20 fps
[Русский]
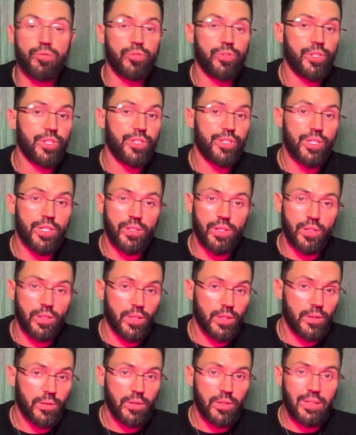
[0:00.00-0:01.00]
не
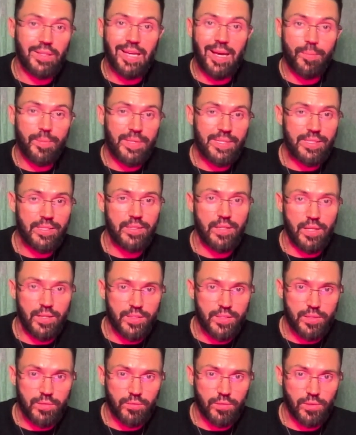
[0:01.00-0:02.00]
делала, я
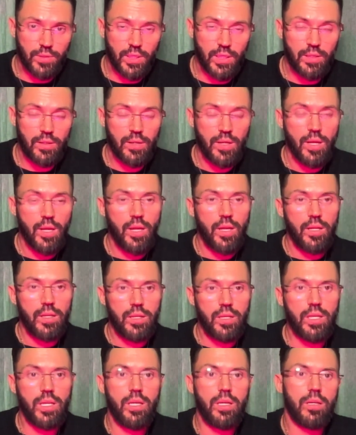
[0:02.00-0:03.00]
бездействовала,
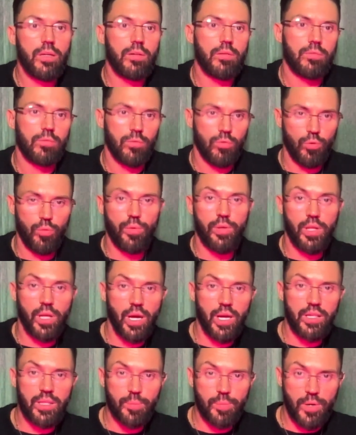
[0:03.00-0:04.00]
и у меня
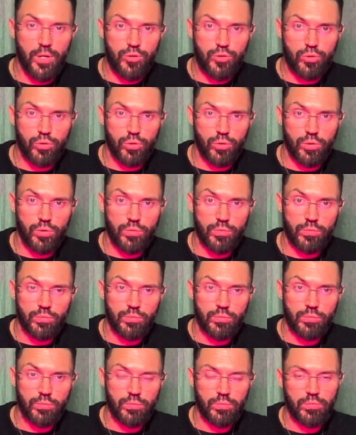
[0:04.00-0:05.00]
это прошло.
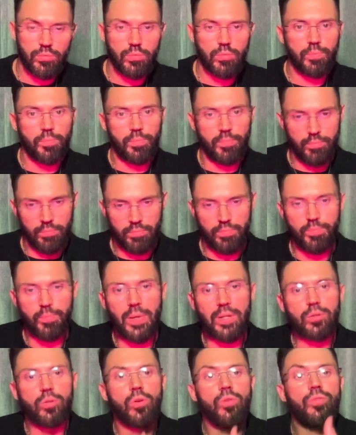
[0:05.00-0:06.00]

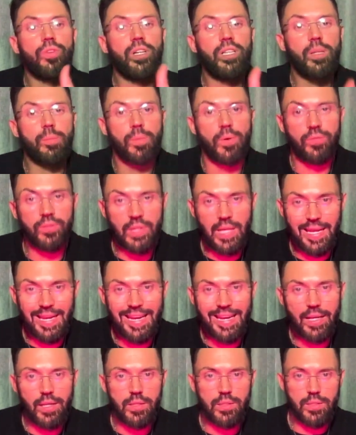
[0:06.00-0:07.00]
Потом вы это
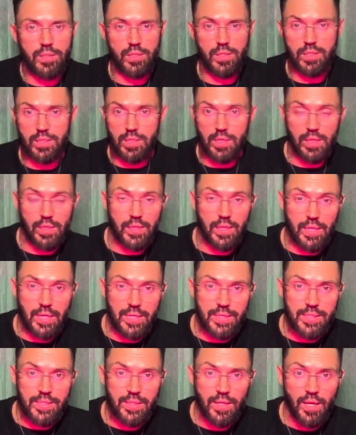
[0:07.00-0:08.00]
повторяете несколько
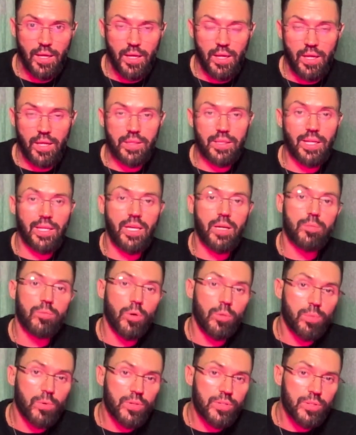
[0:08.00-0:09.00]
раз, и таким
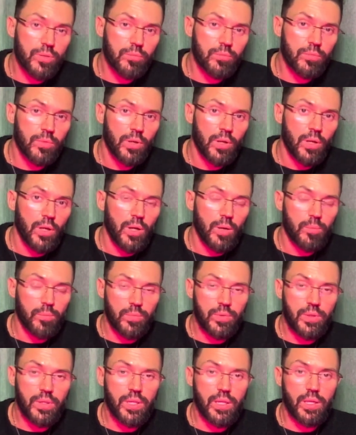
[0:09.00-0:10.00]
образом
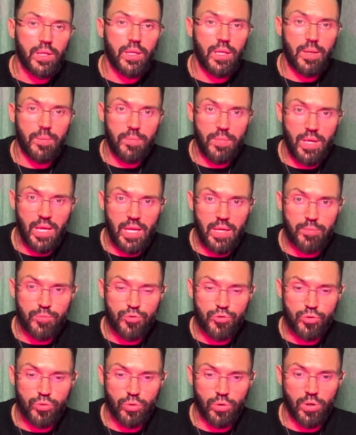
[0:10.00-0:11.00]
мы имеем
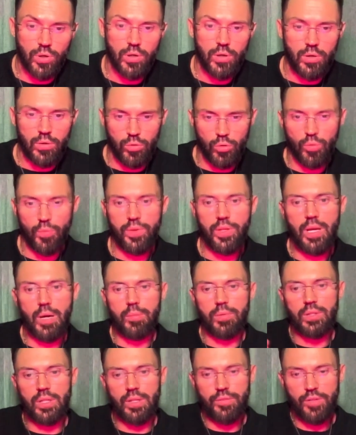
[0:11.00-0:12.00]
что? У меня
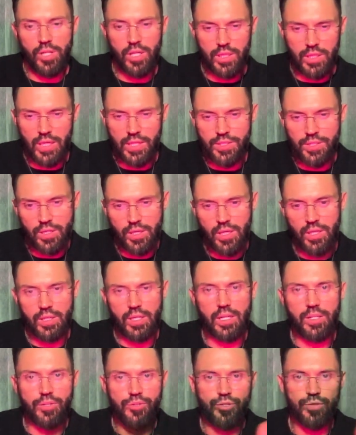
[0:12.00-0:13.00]
была вегетатика,
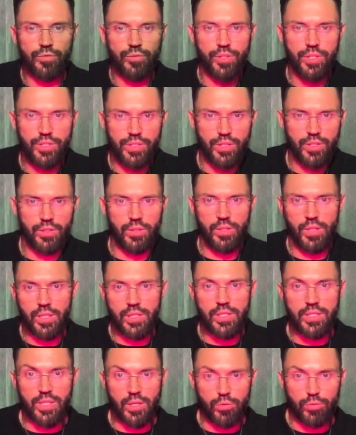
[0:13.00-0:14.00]
я ничего не делал, и
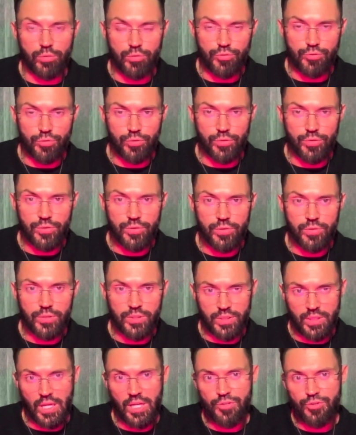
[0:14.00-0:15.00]
это закончилось.
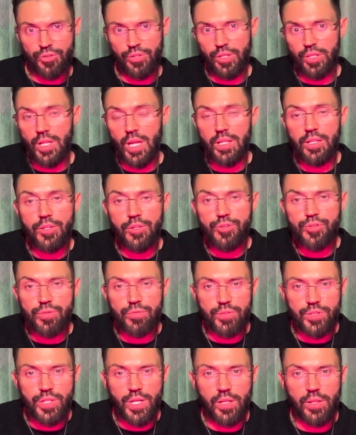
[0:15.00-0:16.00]
Значит, не надо
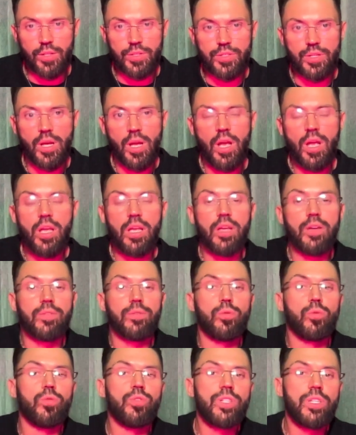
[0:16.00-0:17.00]
ничего делать. И
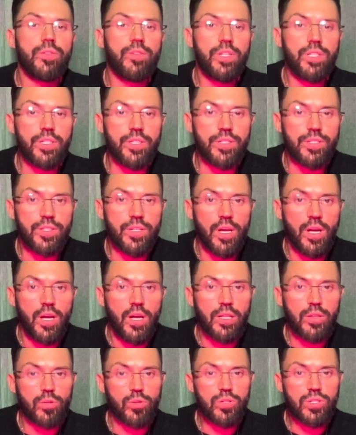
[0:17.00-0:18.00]
вы удивитесь,
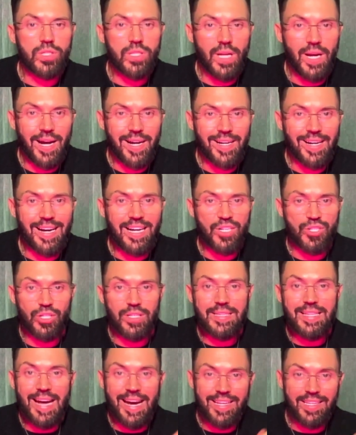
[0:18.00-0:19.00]
но страх
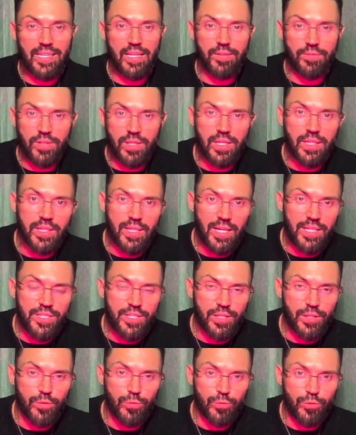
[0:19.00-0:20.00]
ожидания
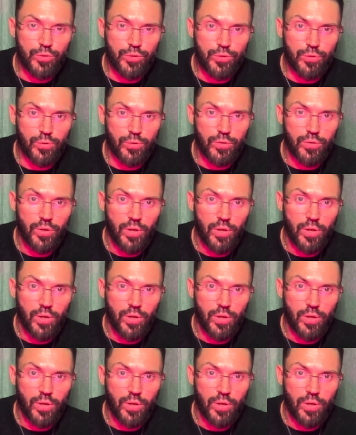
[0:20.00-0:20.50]
вегетатики уйдет.